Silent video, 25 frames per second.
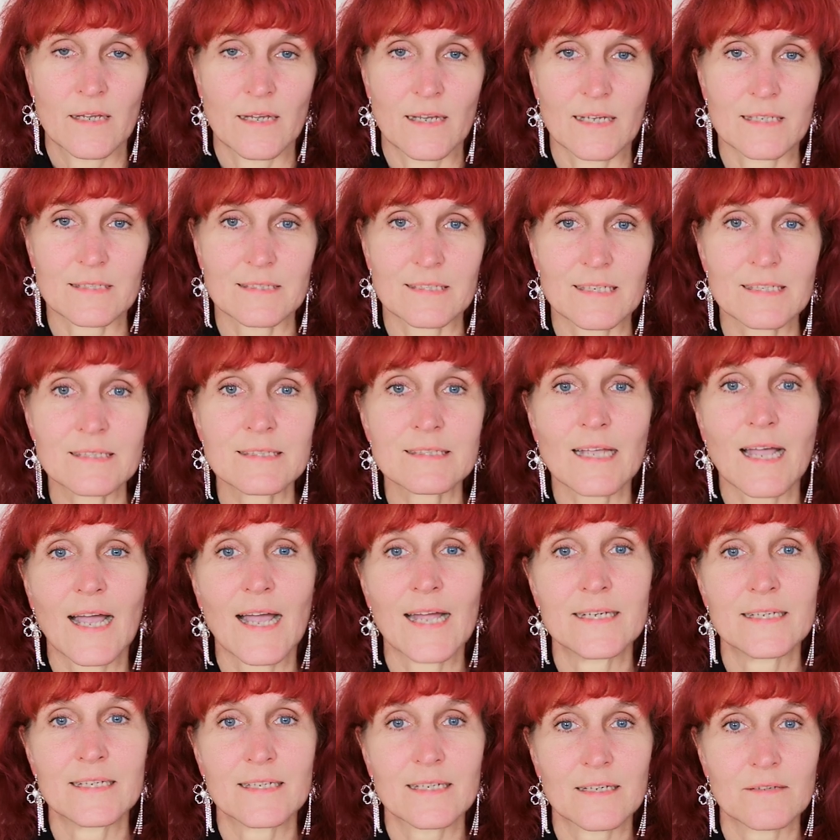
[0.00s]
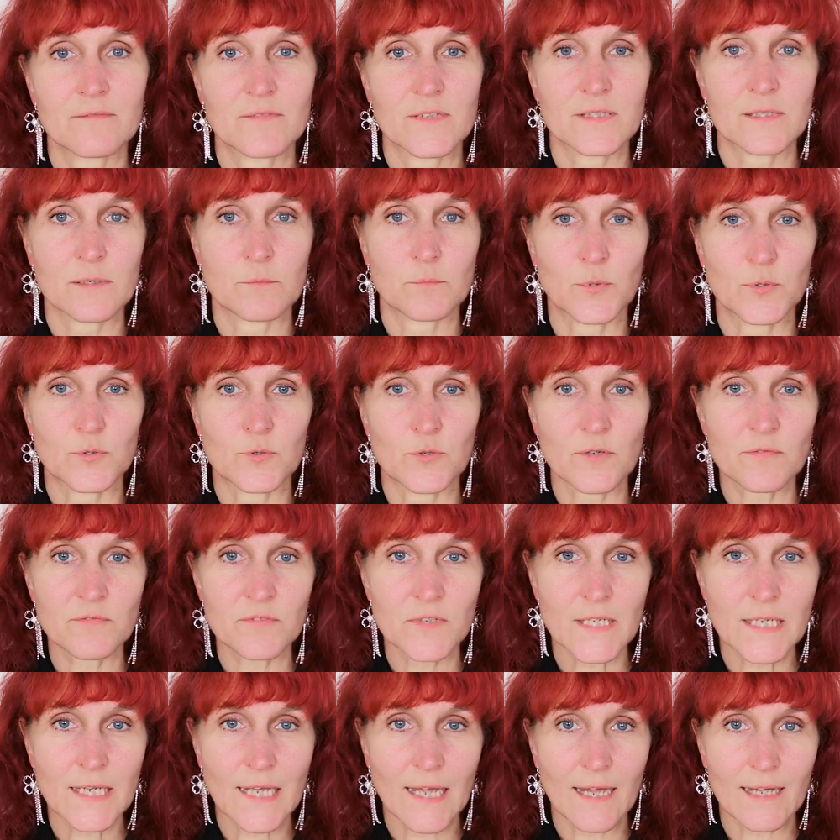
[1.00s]
Es ist eine gewisse
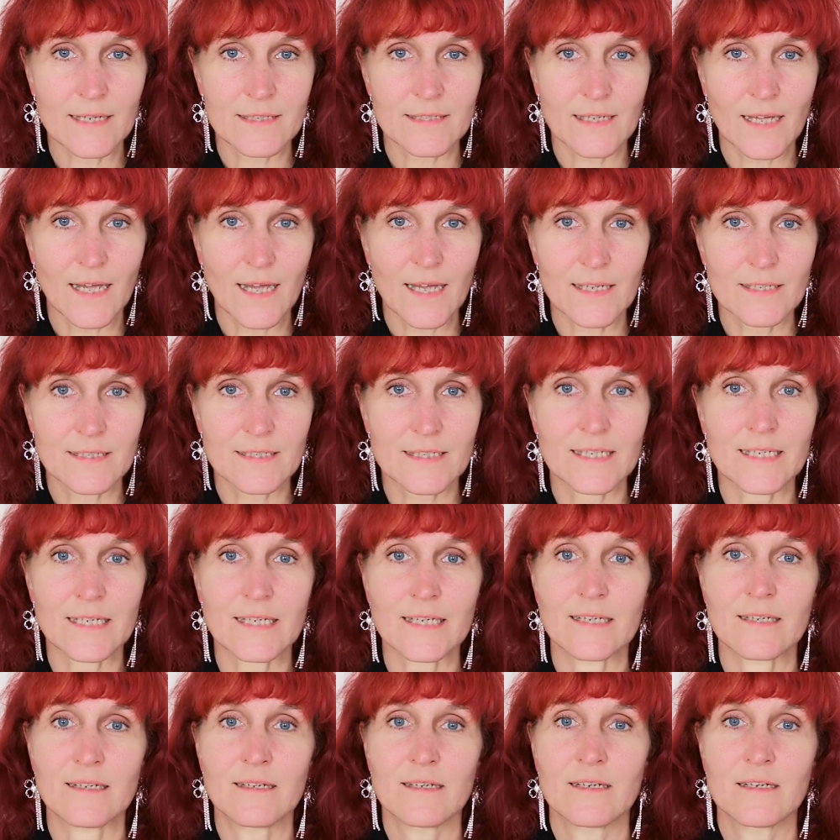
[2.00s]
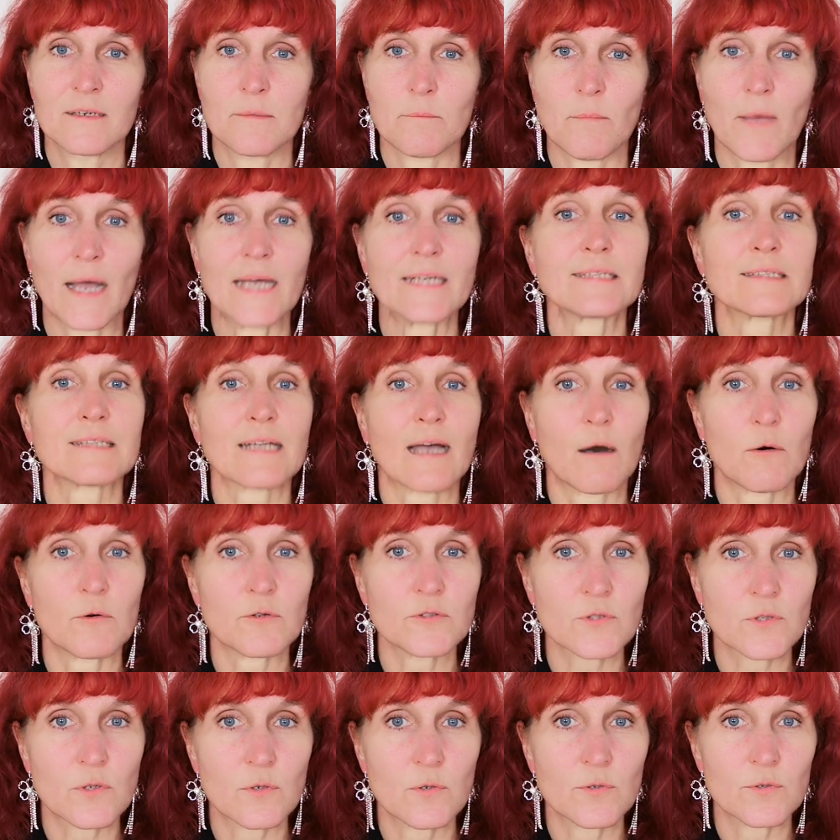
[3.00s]
Bedürftigkeit da, die meist
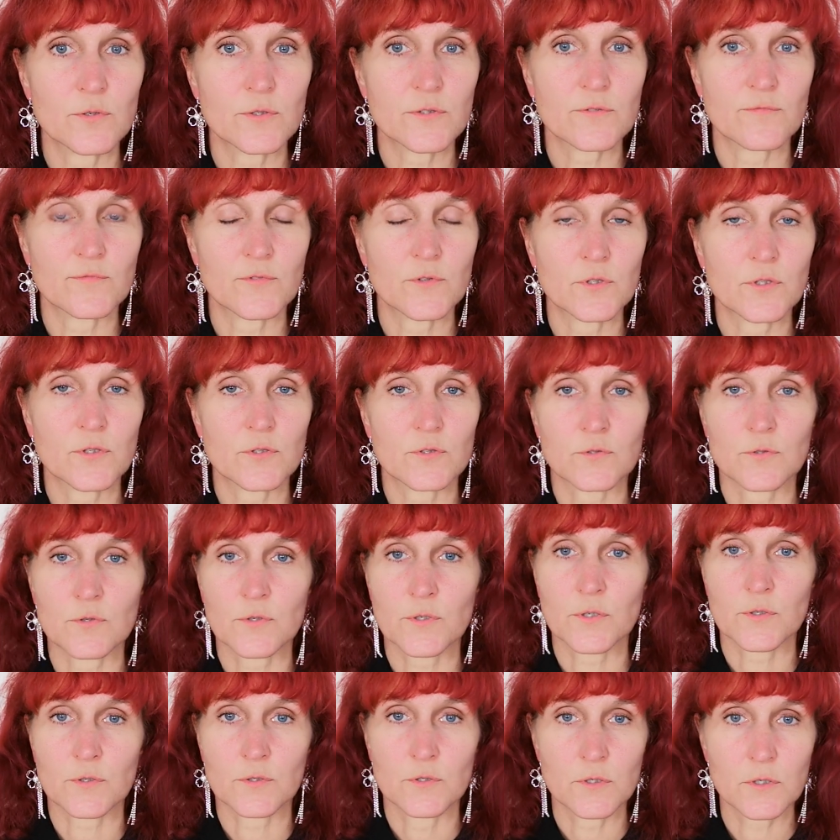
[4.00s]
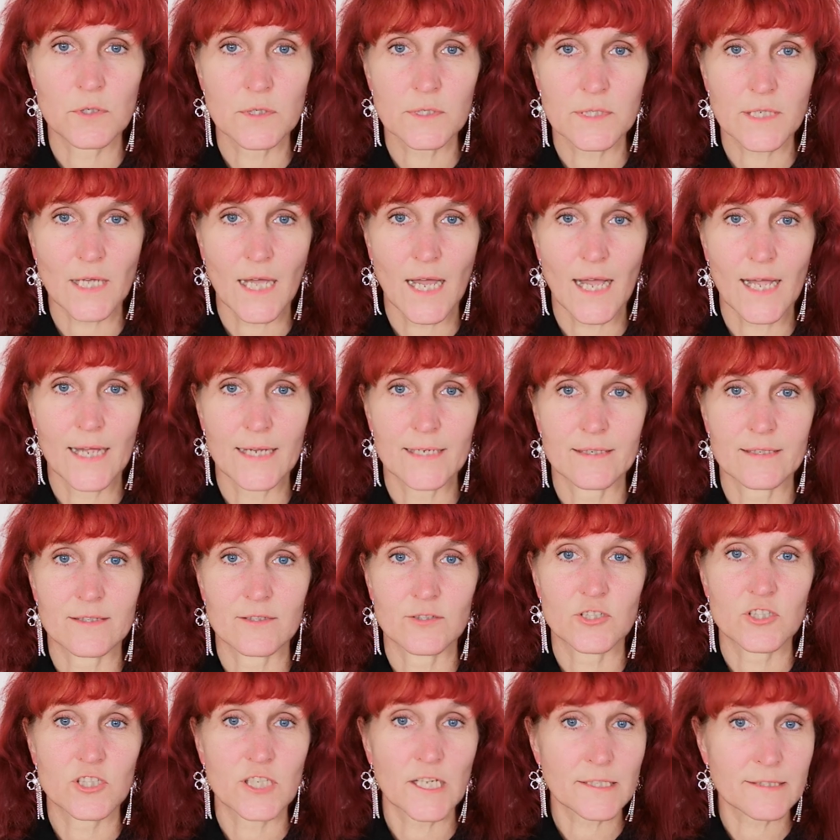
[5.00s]
ausgelöst wird durch
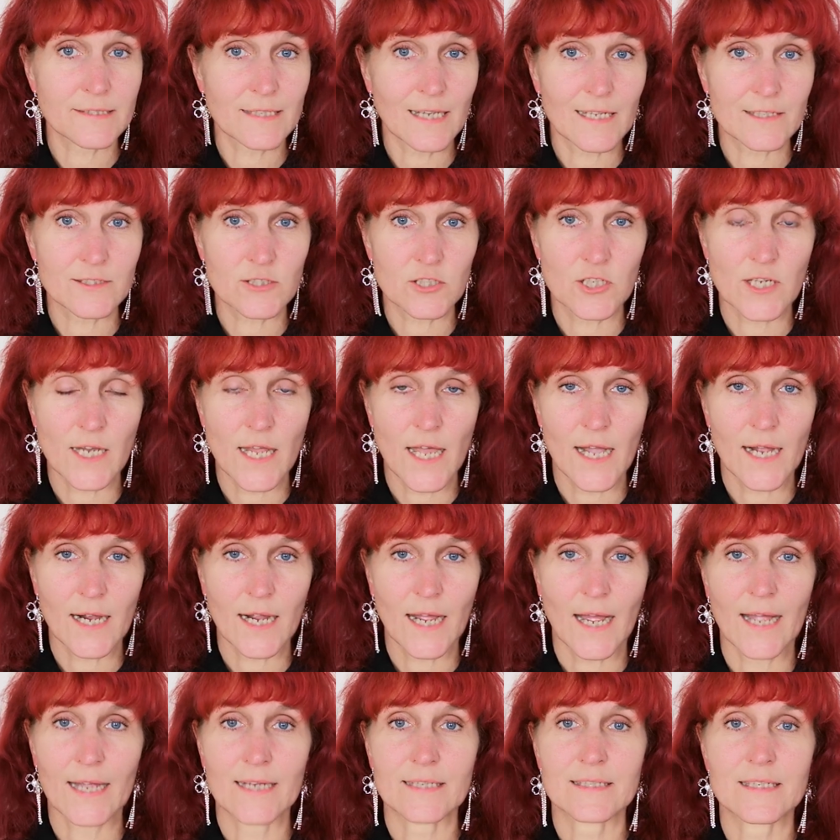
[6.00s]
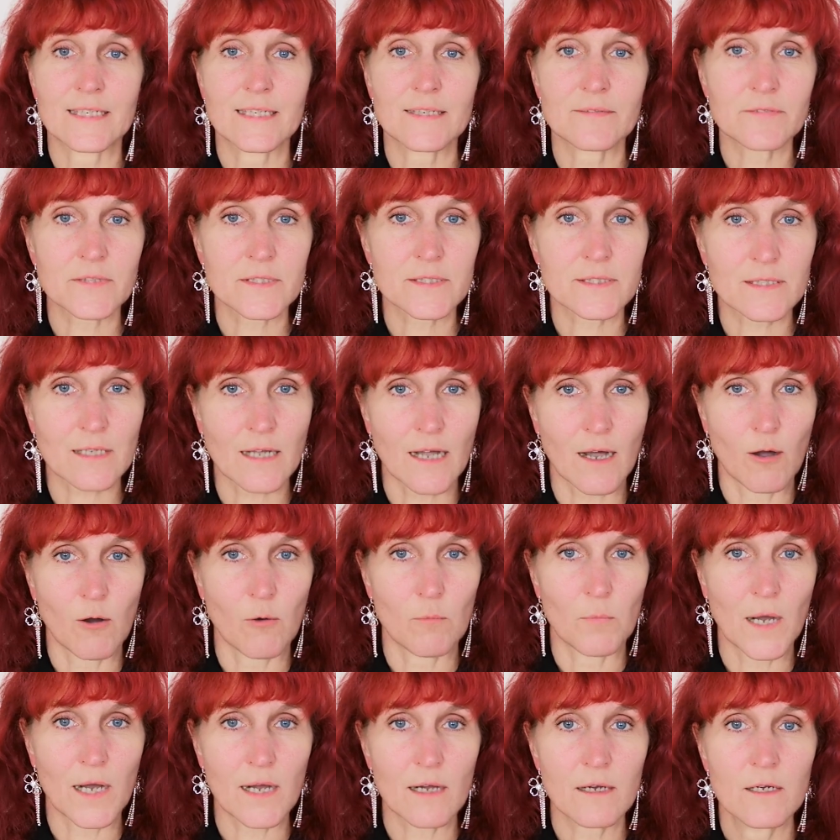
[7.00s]
irgendeinen Schicksalsschlag, ein tiefes
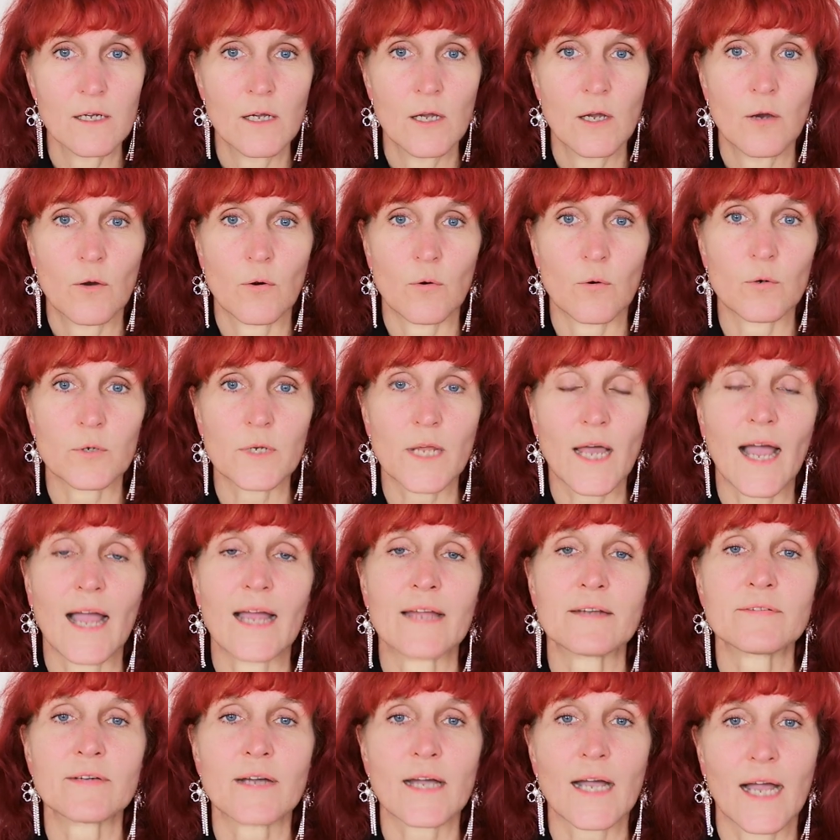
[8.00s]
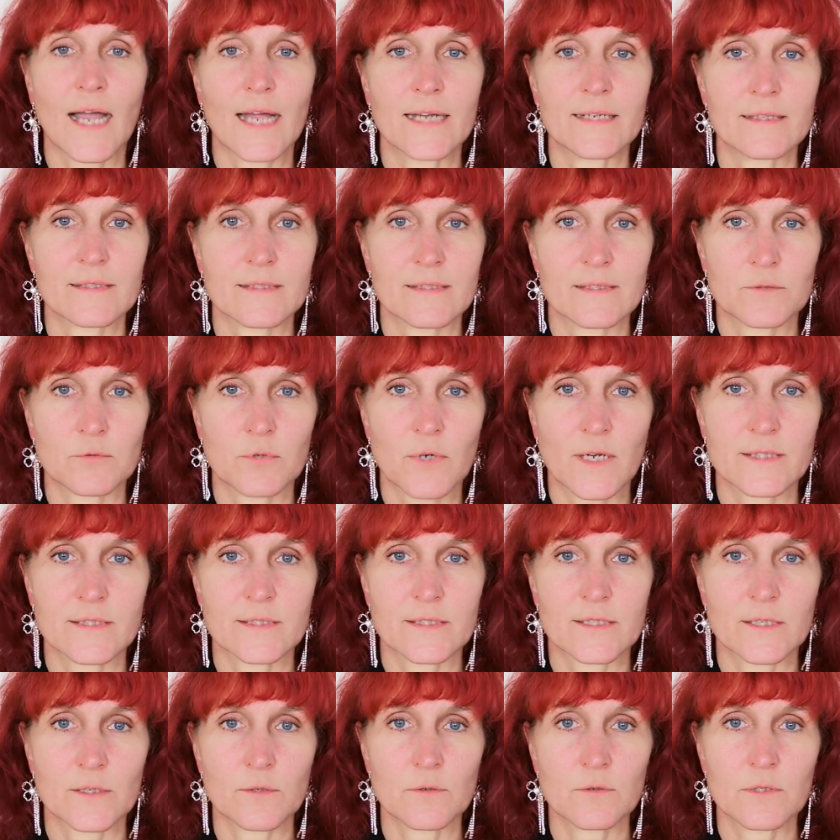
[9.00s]
Trauma oder einfach eine
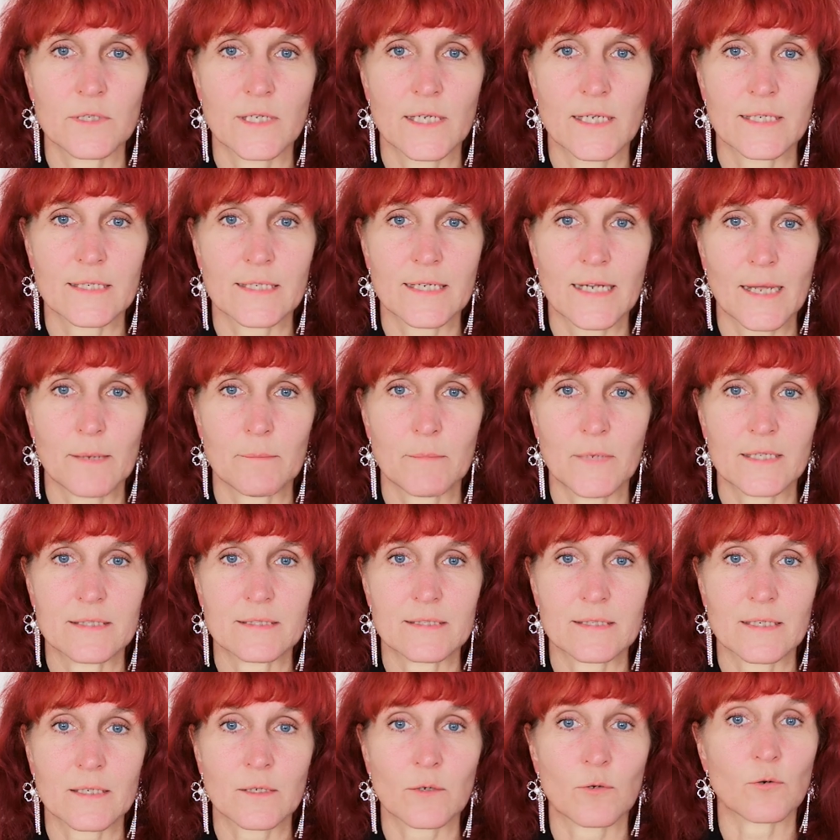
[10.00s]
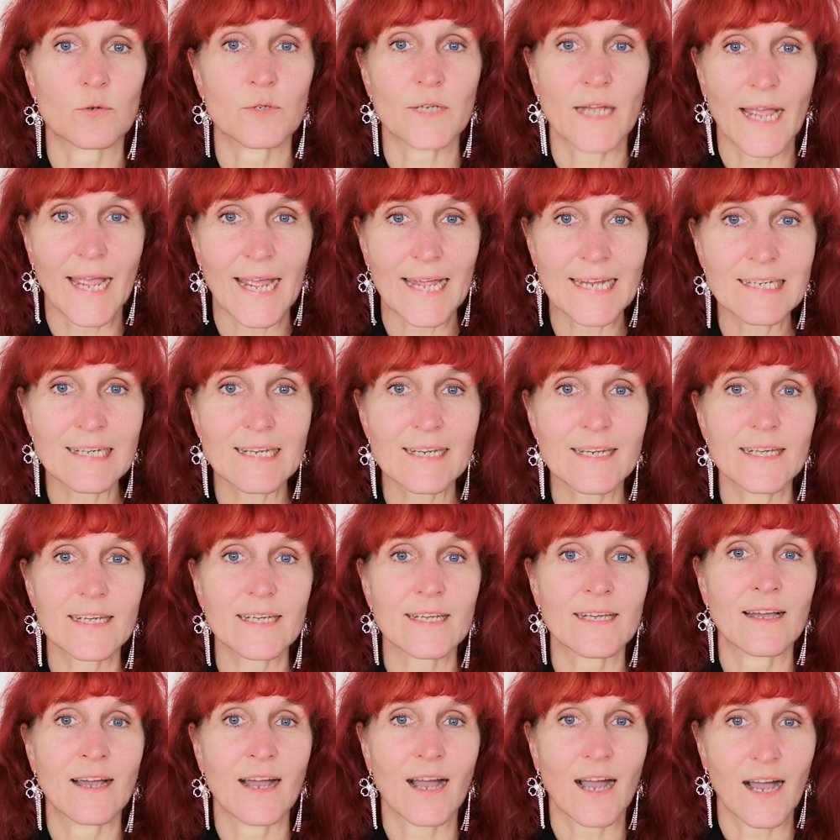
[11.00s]
Situation, in der man sich
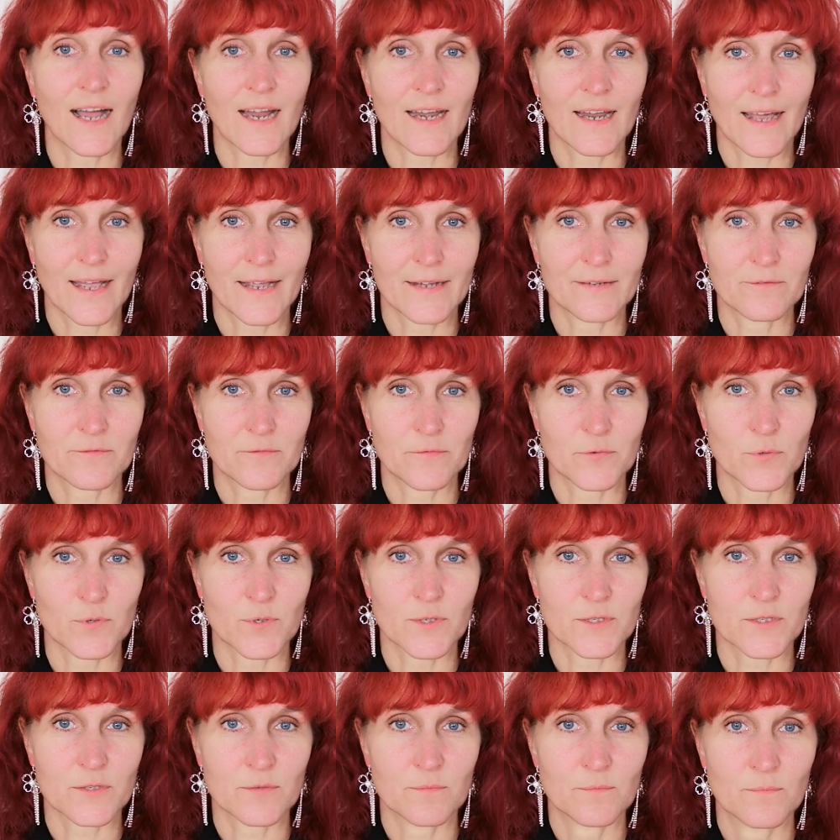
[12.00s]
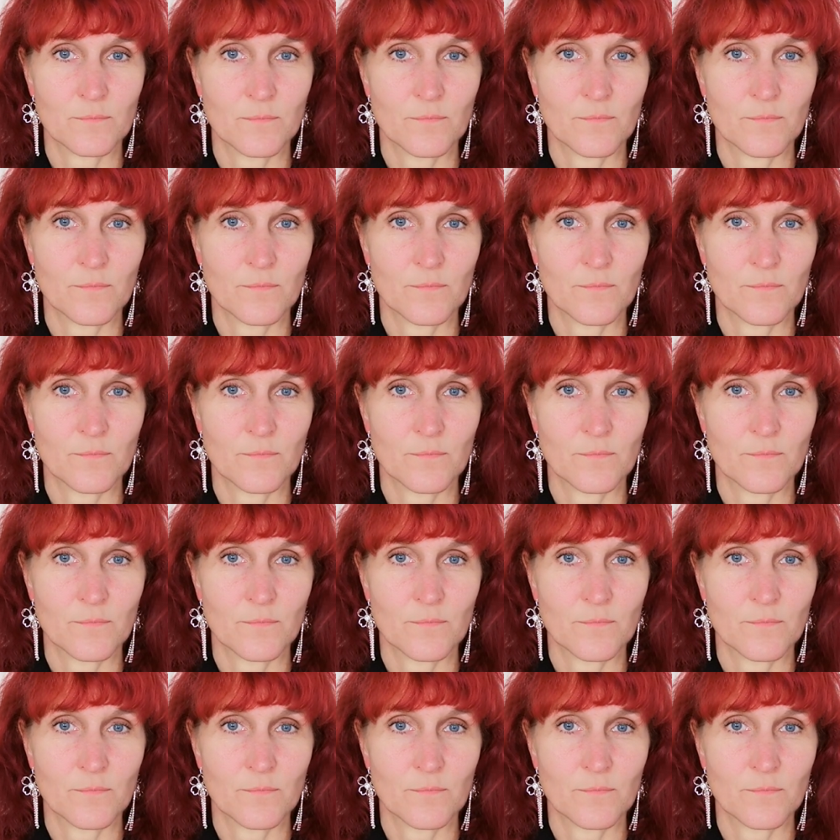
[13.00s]
unendlich allein fühlt.